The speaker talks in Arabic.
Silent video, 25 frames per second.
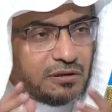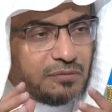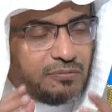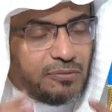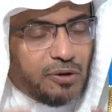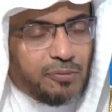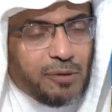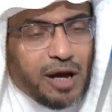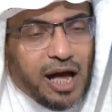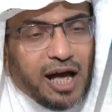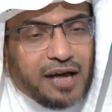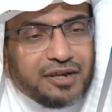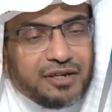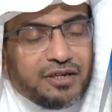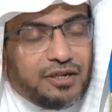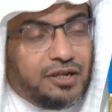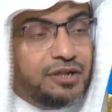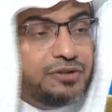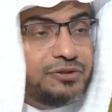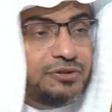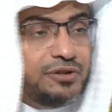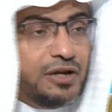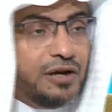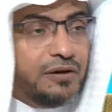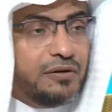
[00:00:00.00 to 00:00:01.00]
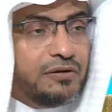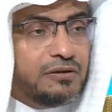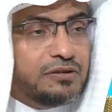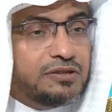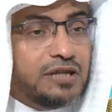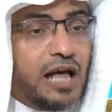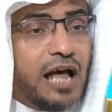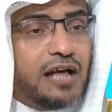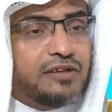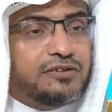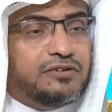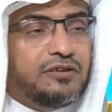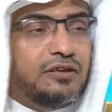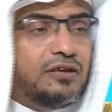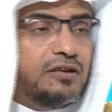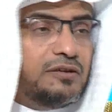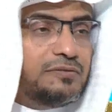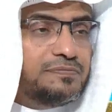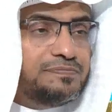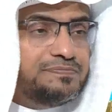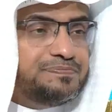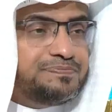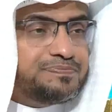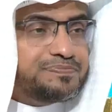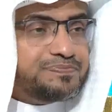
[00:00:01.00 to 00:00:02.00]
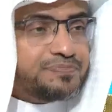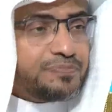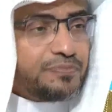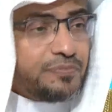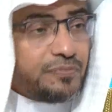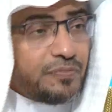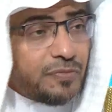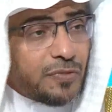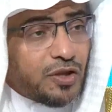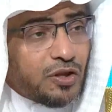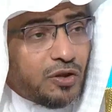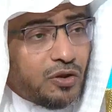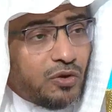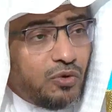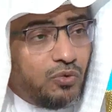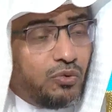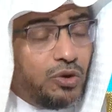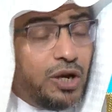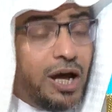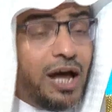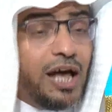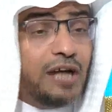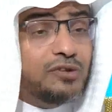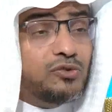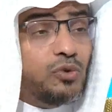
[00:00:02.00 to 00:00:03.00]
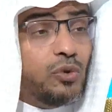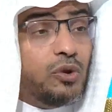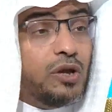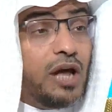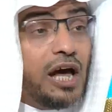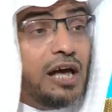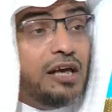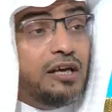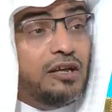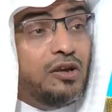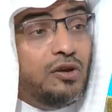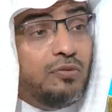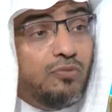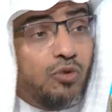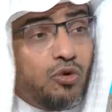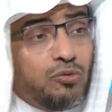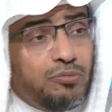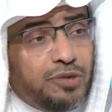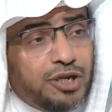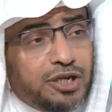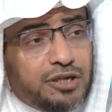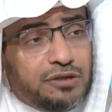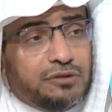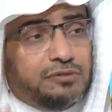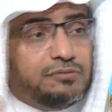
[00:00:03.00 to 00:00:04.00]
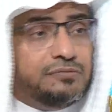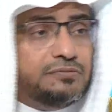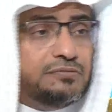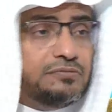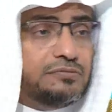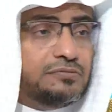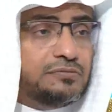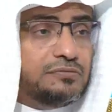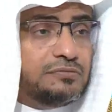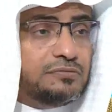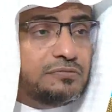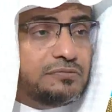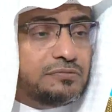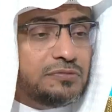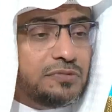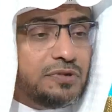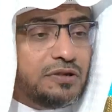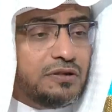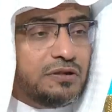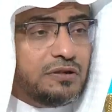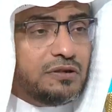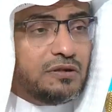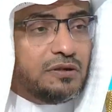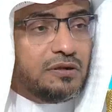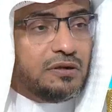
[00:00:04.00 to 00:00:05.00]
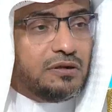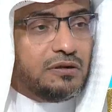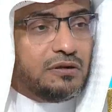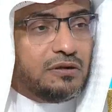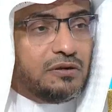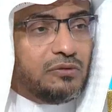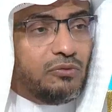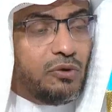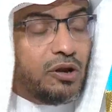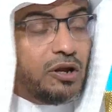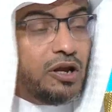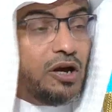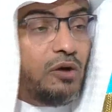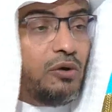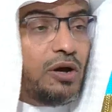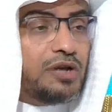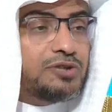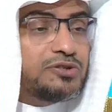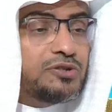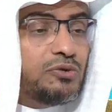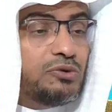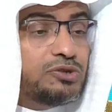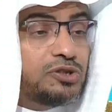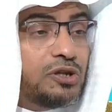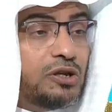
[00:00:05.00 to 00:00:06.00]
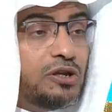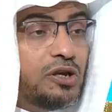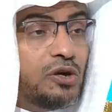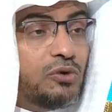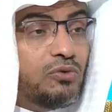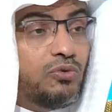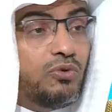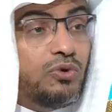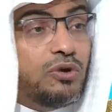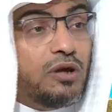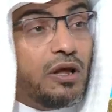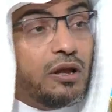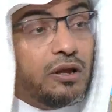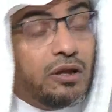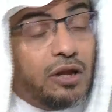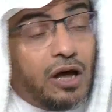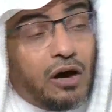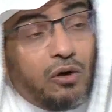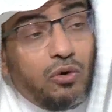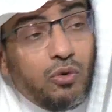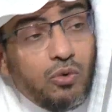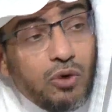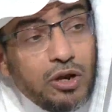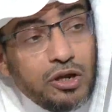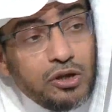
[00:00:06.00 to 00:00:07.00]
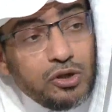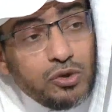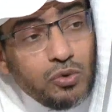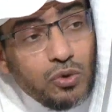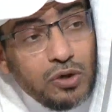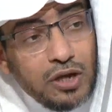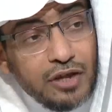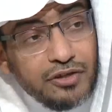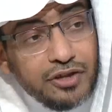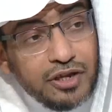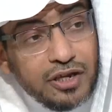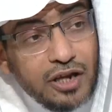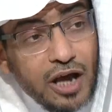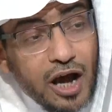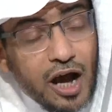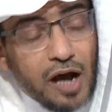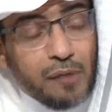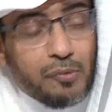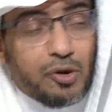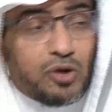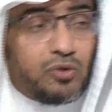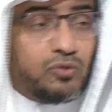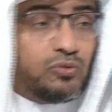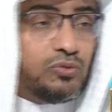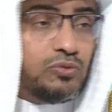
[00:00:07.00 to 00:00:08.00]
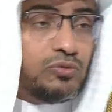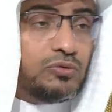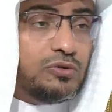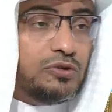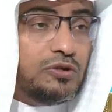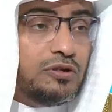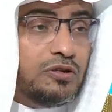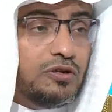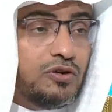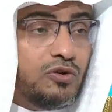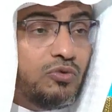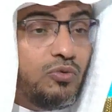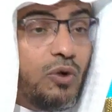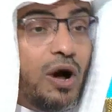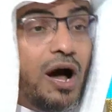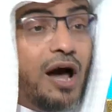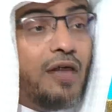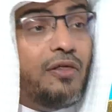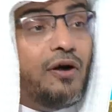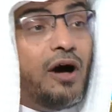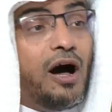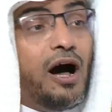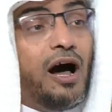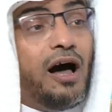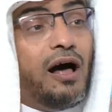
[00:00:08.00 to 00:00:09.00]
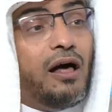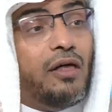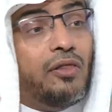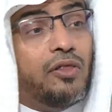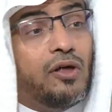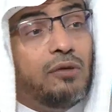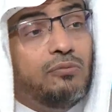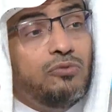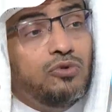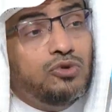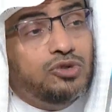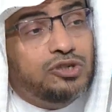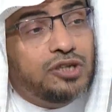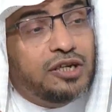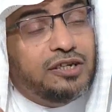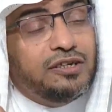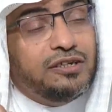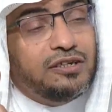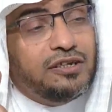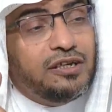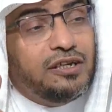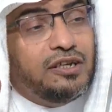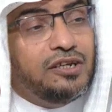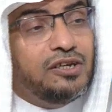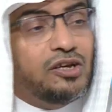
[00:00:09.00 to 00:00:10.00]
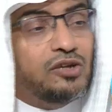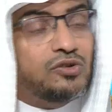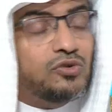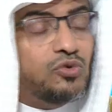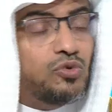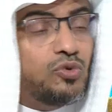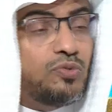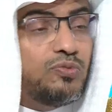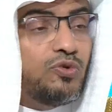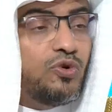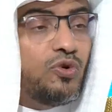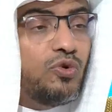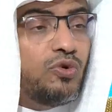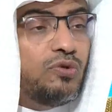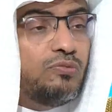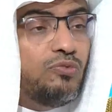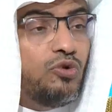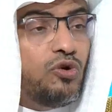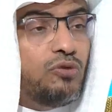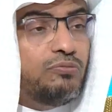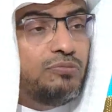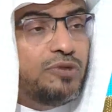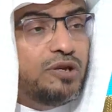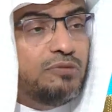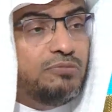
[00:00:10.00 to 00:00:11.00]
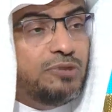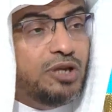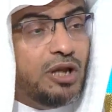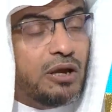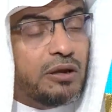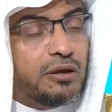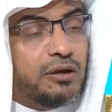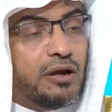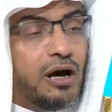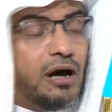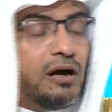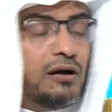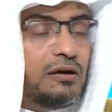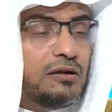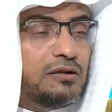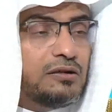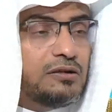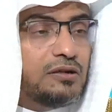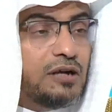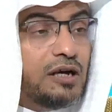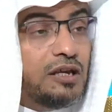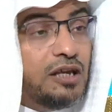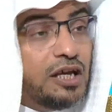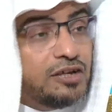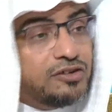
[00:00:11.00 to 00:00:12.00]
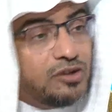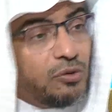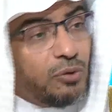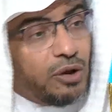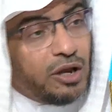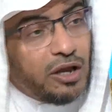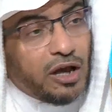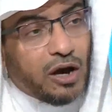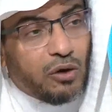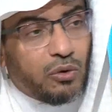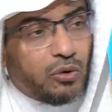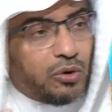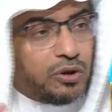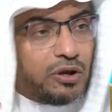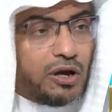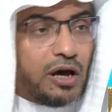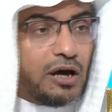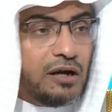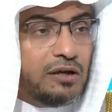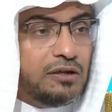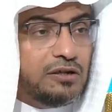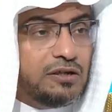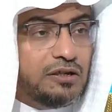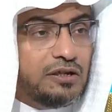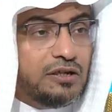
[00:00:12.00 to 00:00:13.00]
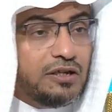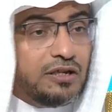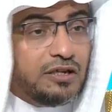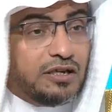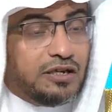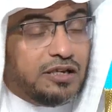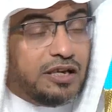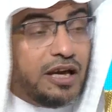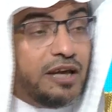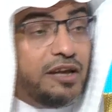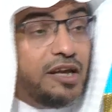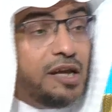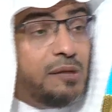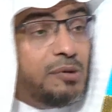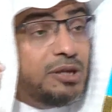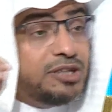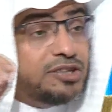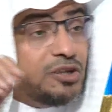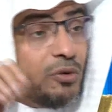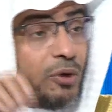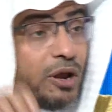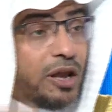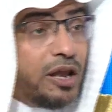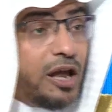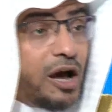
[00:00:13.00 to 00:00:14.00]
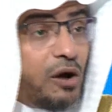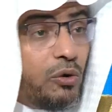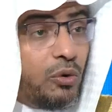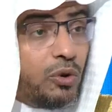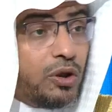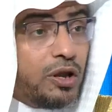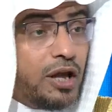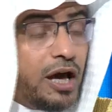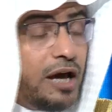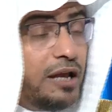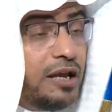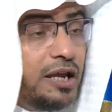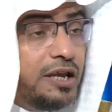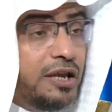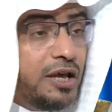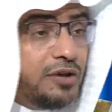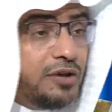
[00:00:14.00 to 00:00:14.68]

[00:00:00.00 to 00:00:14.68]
معان عدة تأتي ولاية الله للمؤمنين والله عز وجل يقول الله ولي الذين آمنوا وهذا أعظم شيء يطلبه المؤمن من الله أن يتولاه الله لأن من تولاه الله لن